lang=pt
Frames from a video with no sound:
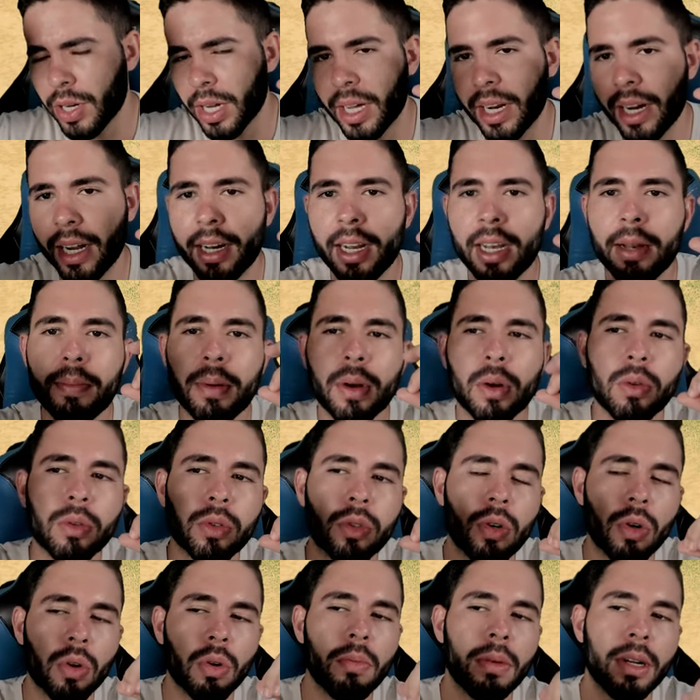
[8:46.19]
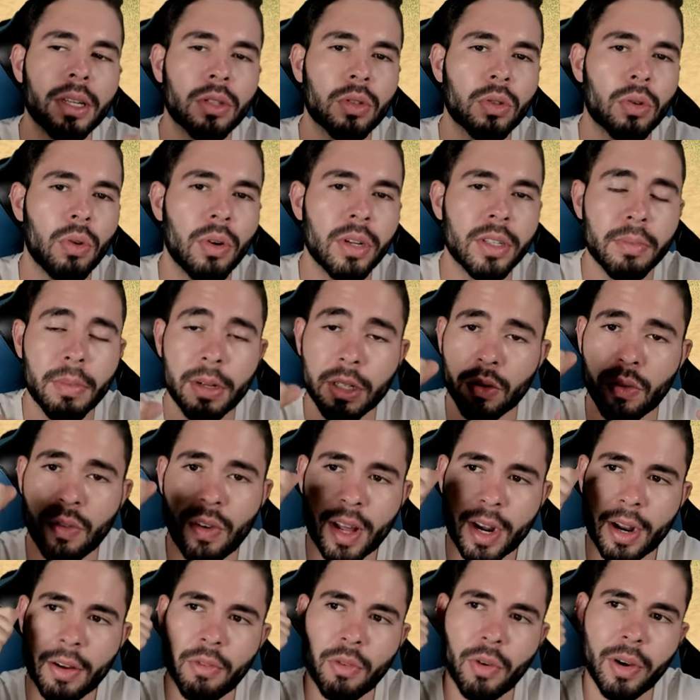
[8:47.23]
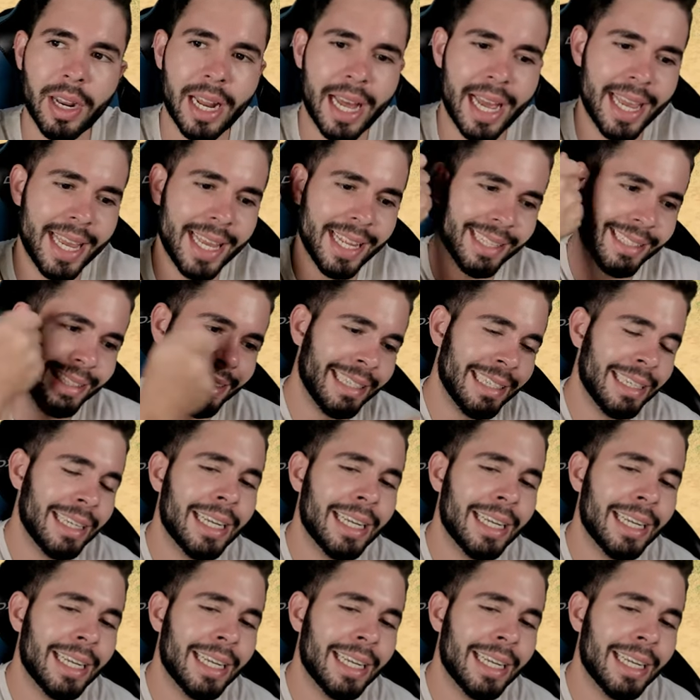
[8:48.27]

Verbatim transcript: de grana ali pra construir algumas coisas, mas o faraó foi lá e